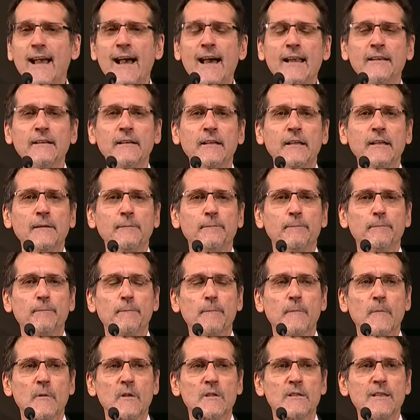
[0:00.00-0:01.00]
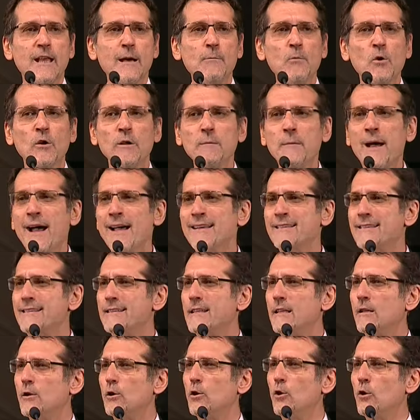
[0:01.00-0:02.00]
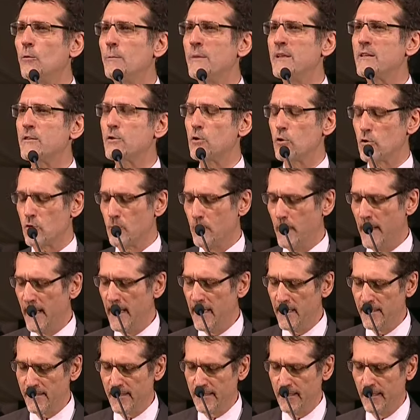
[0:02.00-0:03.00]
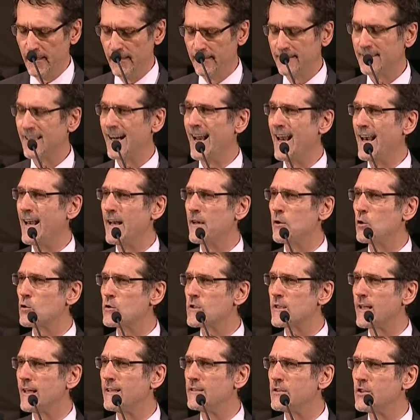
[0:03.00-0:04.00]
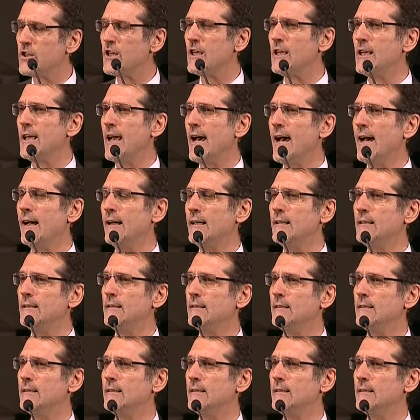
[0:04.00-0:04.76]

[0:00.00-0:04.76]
anni siamo rimasti come sospesi tra la nostalgia